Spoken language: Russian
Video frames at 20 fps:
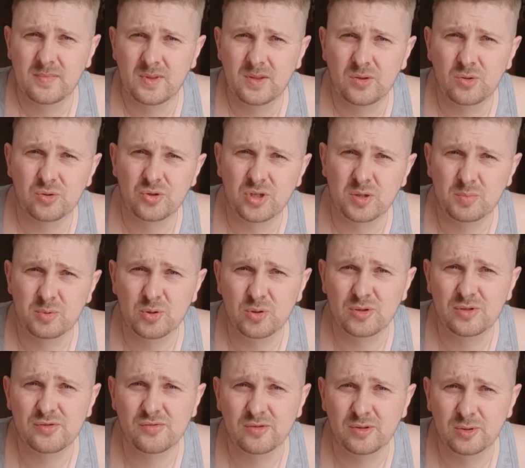Тоже обзор
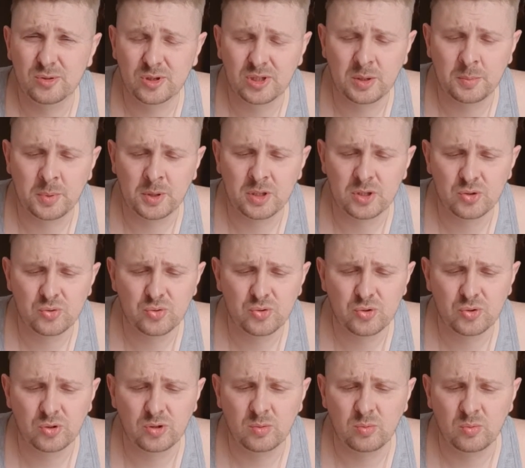своей лодки покажу,
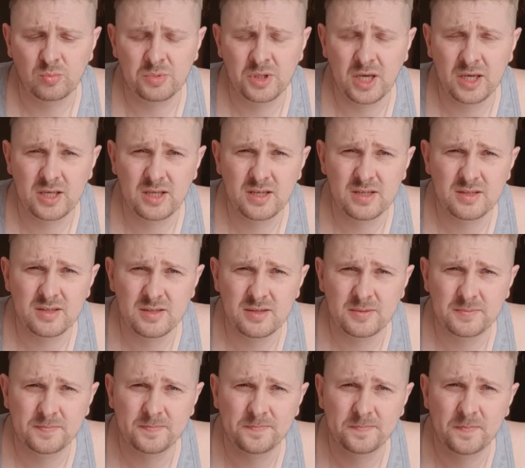что там у меня есть,
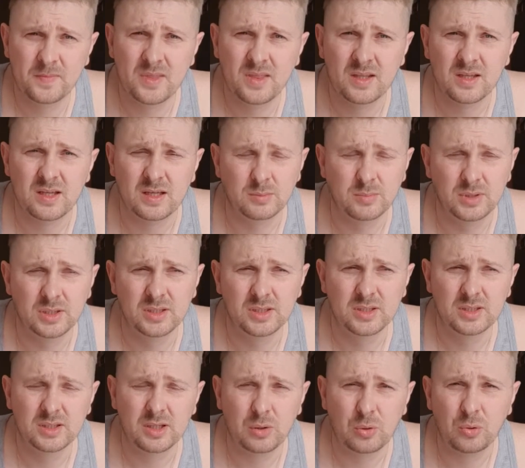как бы
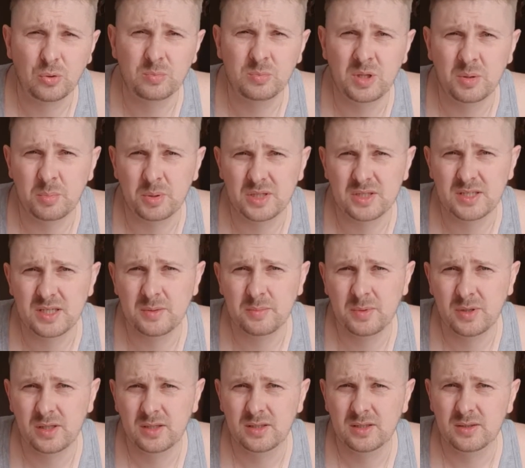какой у меня прицеп.
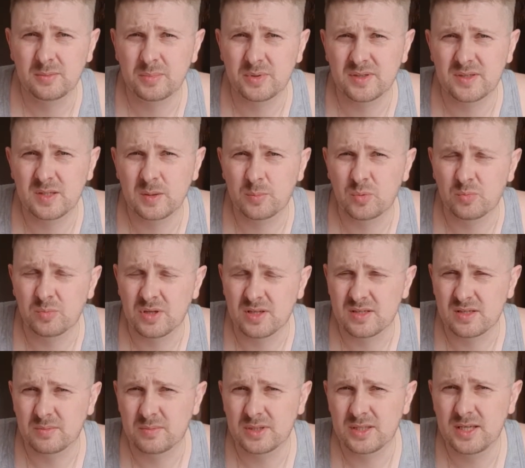Прицеп у меня
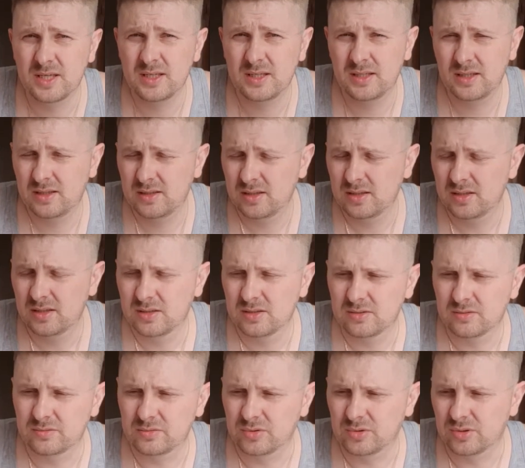самодельный.
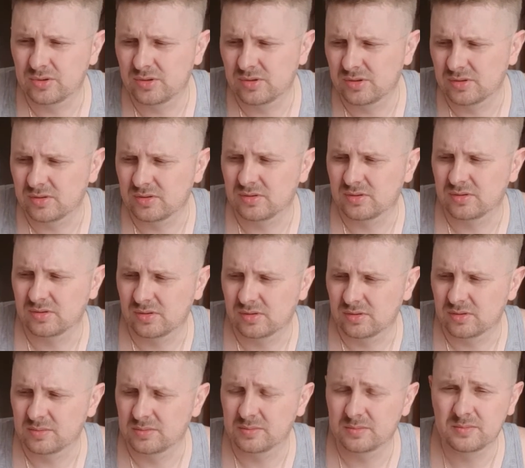Вот,
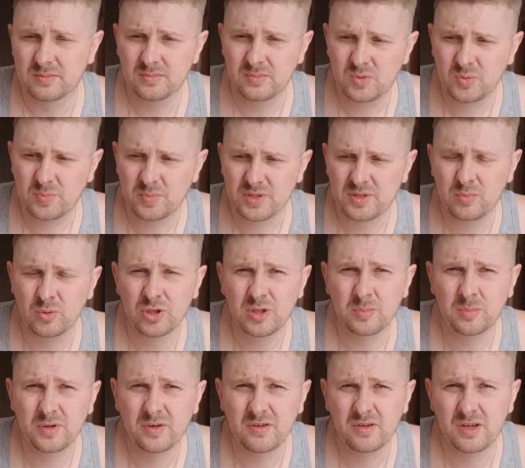э, ну,
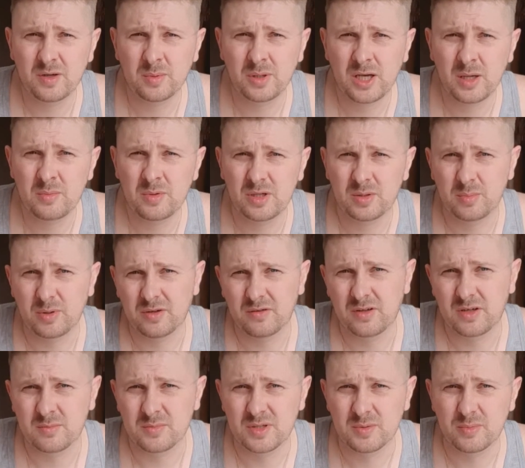посмотрим, проверим камеры,
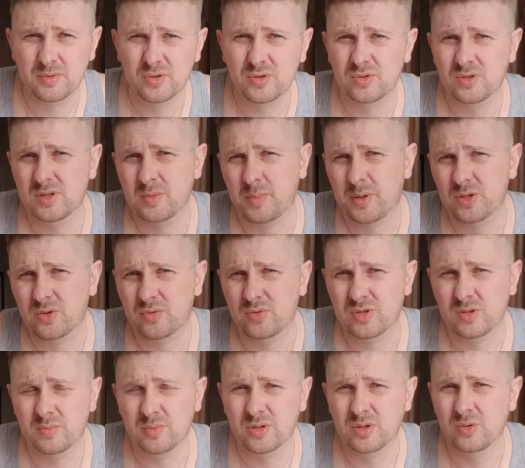проверим запас, запаску,
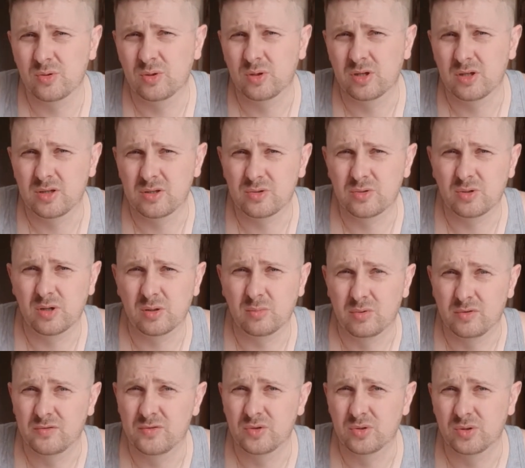запасное колесо, как
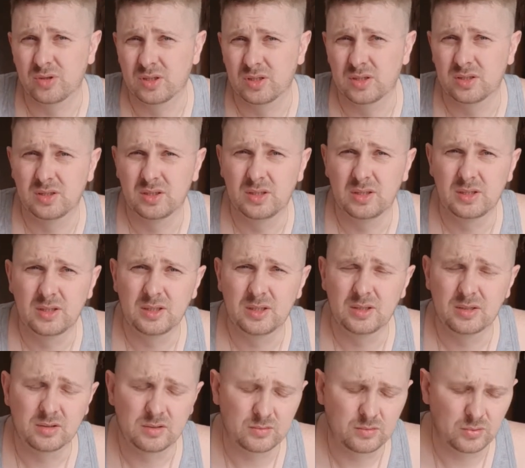бы все это.
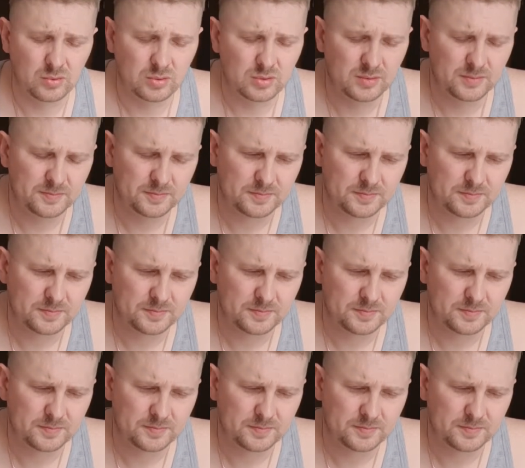Вот.